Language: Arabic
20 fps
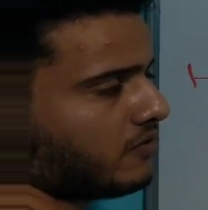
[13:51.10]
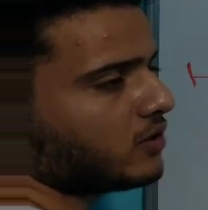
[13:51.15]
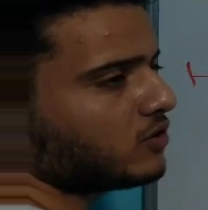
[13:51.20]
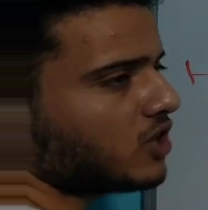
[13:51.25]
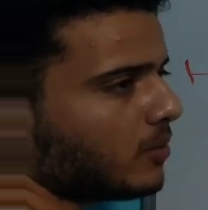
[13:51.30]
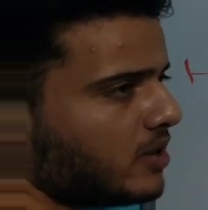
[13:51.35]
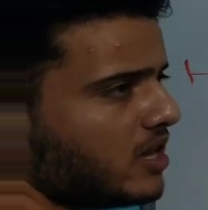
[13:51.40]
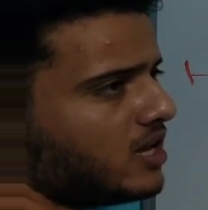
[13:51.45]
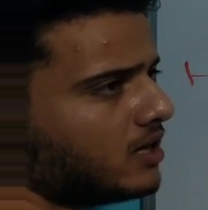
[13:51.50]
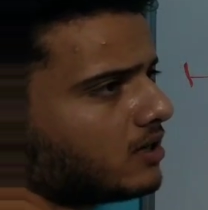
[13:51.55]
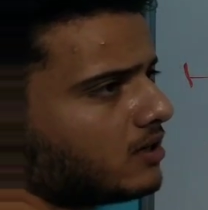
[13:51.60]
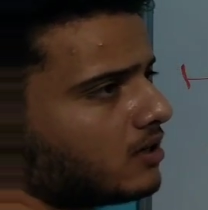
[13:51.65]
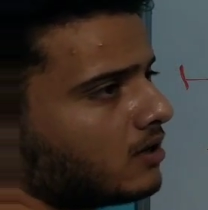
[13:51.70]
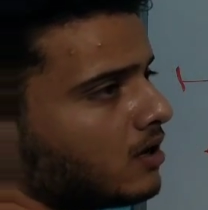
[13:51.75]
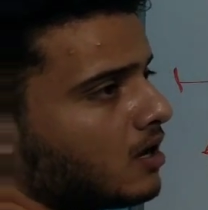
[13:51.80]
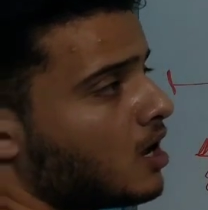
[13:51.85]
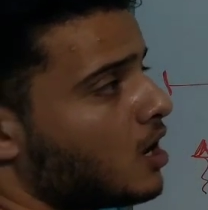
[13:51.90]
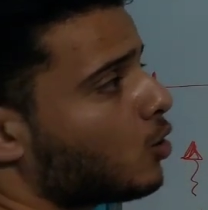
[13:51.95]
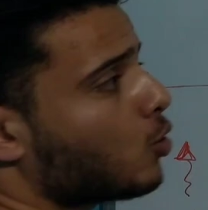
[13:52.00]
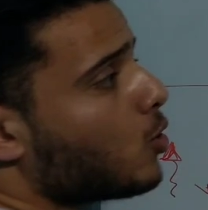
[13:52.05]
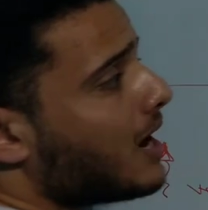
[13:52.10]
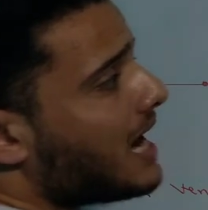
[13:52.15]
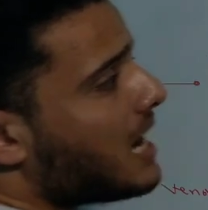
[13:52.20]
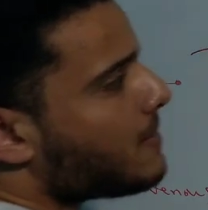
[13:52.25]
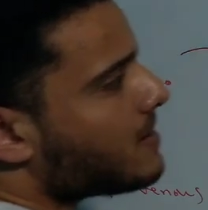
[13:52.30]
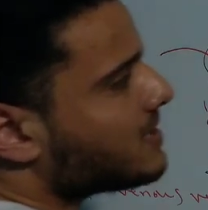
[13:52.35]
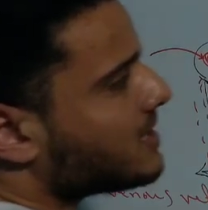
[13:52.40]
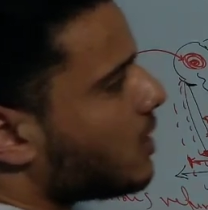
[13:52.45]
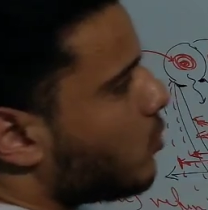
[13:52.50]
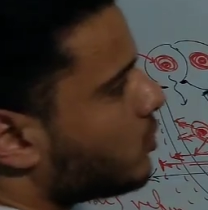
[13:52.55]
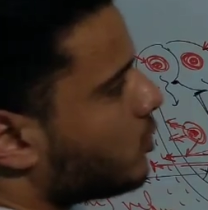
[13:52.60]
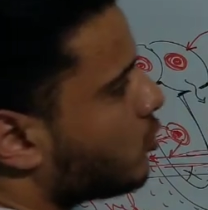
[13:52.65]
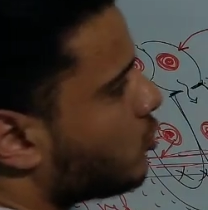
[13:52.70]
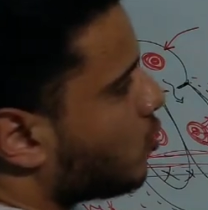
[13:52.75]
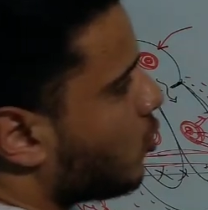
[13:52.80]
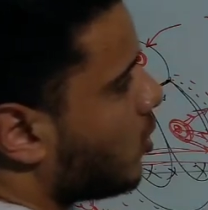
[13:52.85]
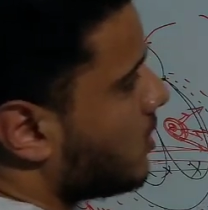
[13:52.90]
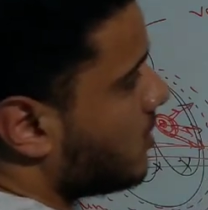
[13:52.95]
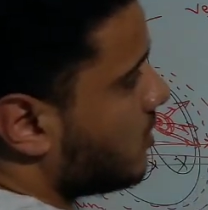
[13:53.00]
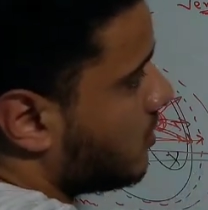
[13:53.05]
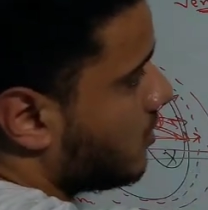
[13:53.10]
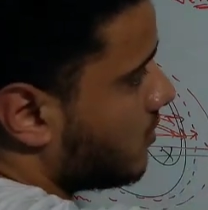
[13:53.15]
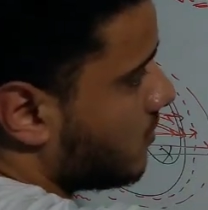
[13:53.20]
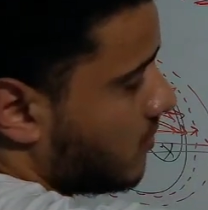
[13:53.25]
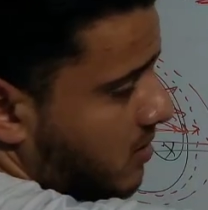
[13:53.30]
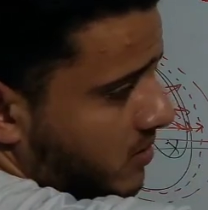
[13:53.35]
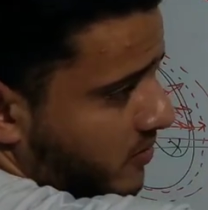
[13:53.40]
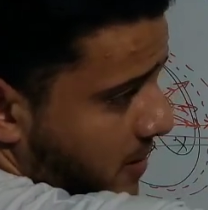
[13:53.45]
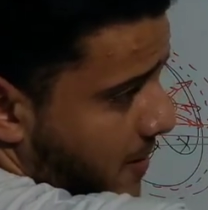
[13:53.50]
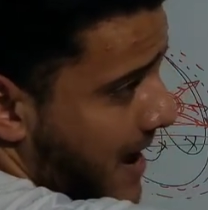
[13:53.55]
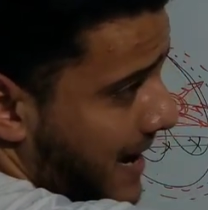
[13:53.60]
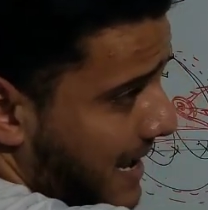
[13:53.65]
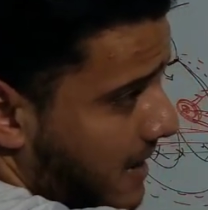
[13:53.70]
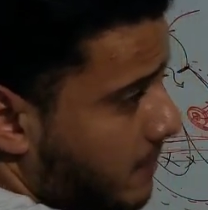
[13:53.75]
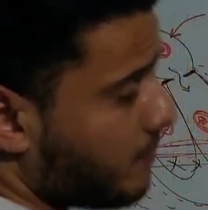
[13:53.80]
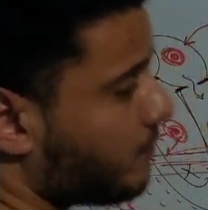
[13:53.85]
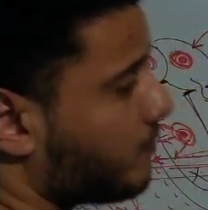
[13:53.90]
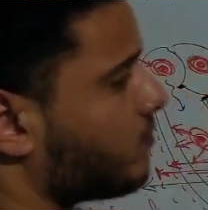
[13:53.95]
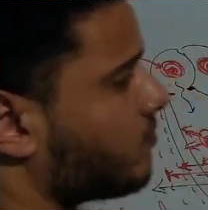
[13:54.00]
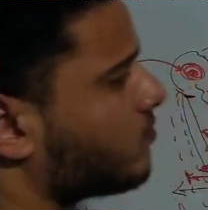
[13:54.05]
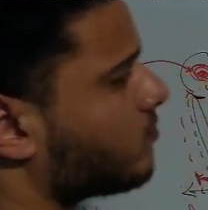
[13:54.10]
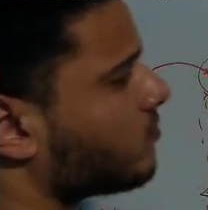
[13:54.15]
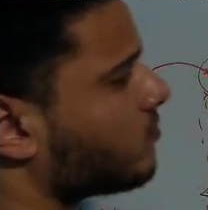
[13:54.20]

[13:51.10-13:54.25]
في الطبيعي كل ما تزود الطول فاهم حاجه